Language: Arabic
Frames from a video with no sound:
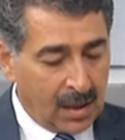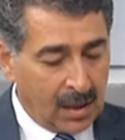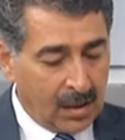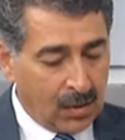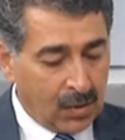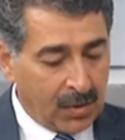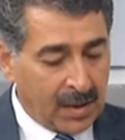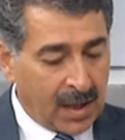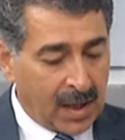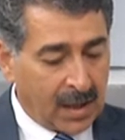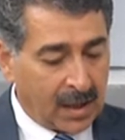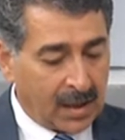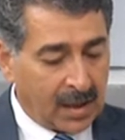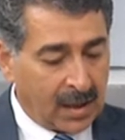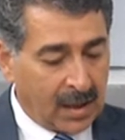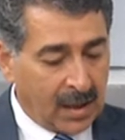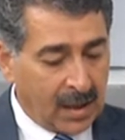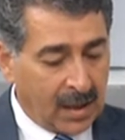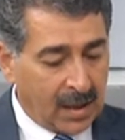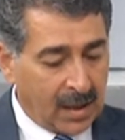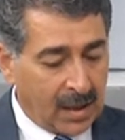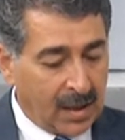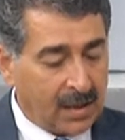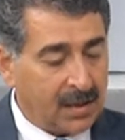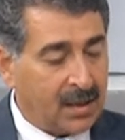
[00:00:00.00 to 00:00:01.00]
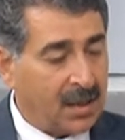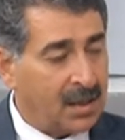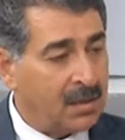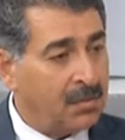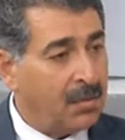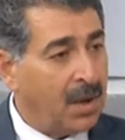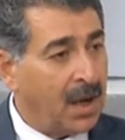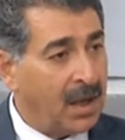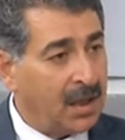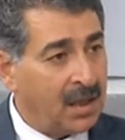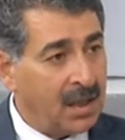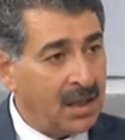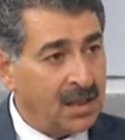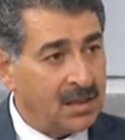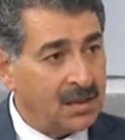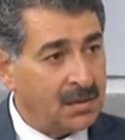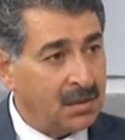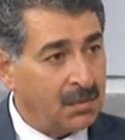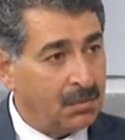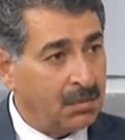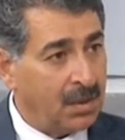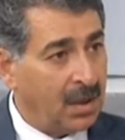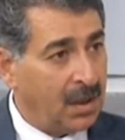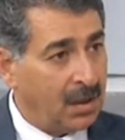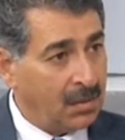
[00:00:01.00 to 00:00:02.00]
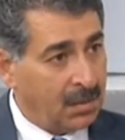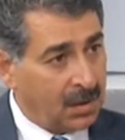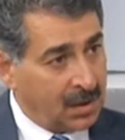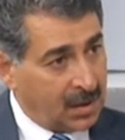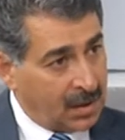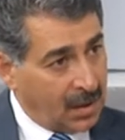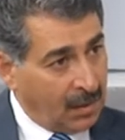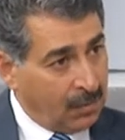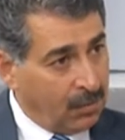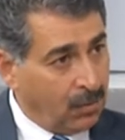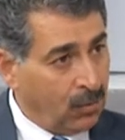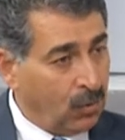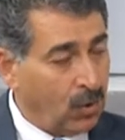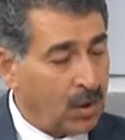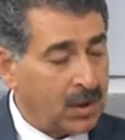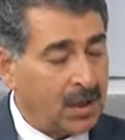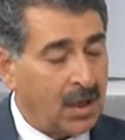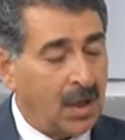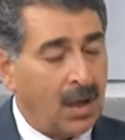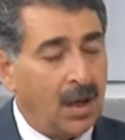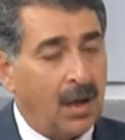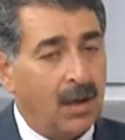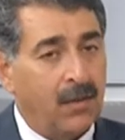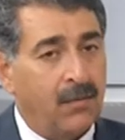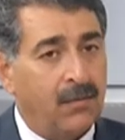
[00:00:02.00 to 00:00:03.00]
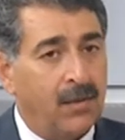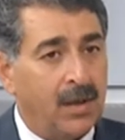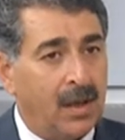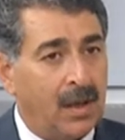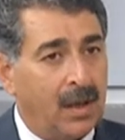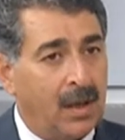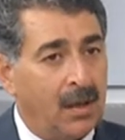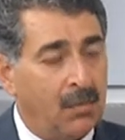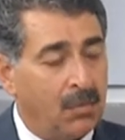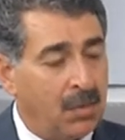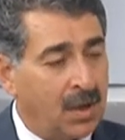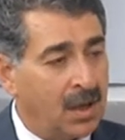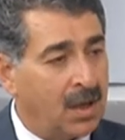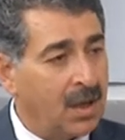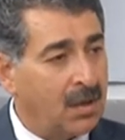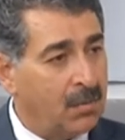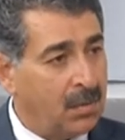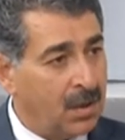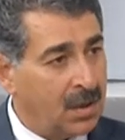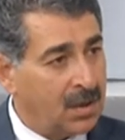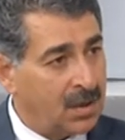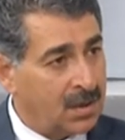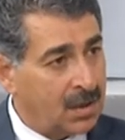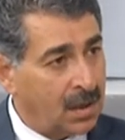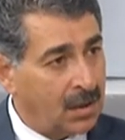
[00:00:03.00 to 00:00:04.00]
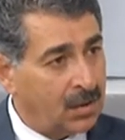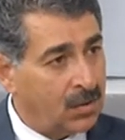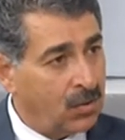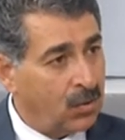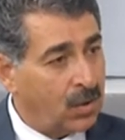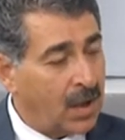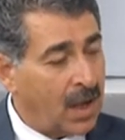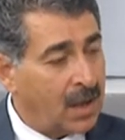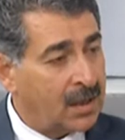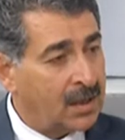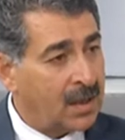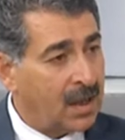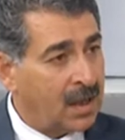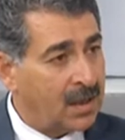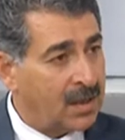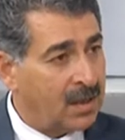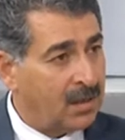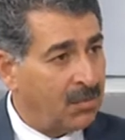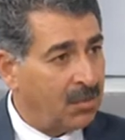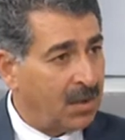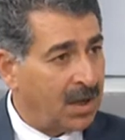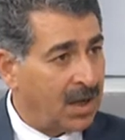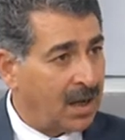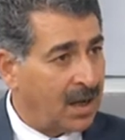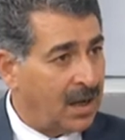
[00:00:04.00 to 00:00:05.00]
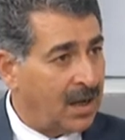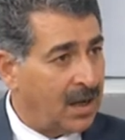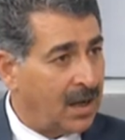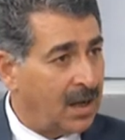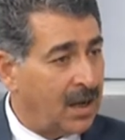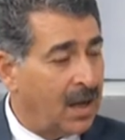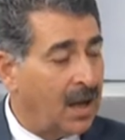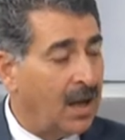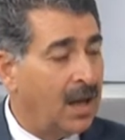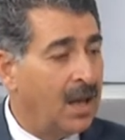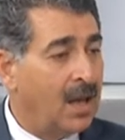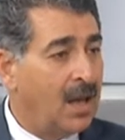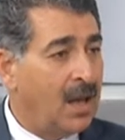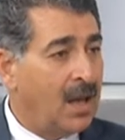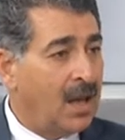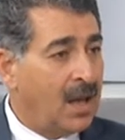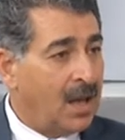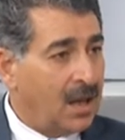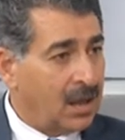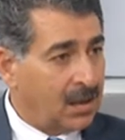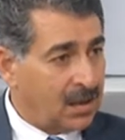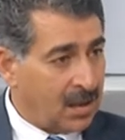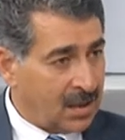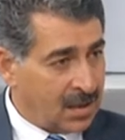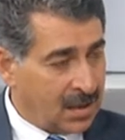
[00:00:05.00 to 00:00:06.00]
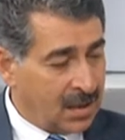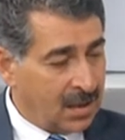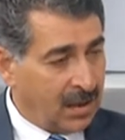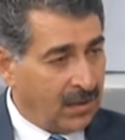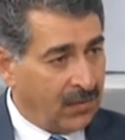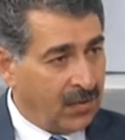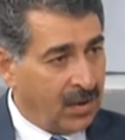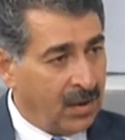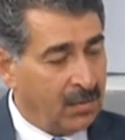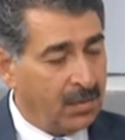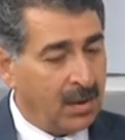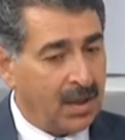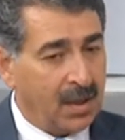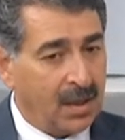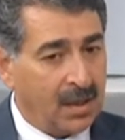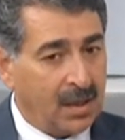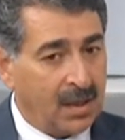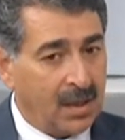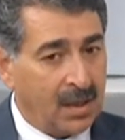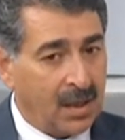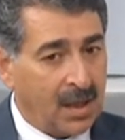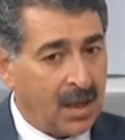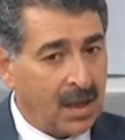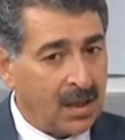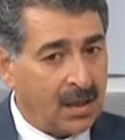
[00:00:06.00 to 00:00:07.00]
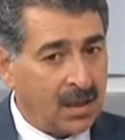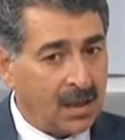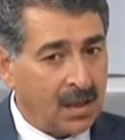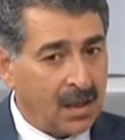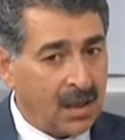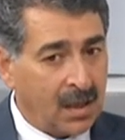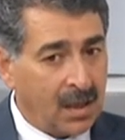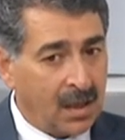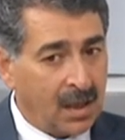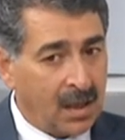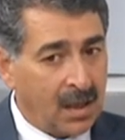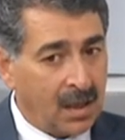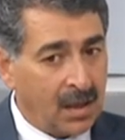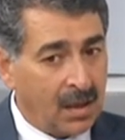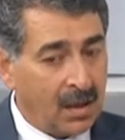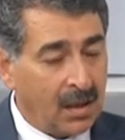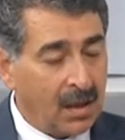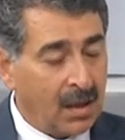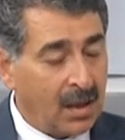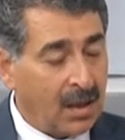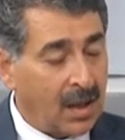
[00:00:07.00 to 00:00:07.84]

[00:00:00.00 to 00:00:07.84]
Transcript: هناك عده معايير تم وضعها في من قبل الصندوق حتى يتم من خلالها تصنيف البلديات آه،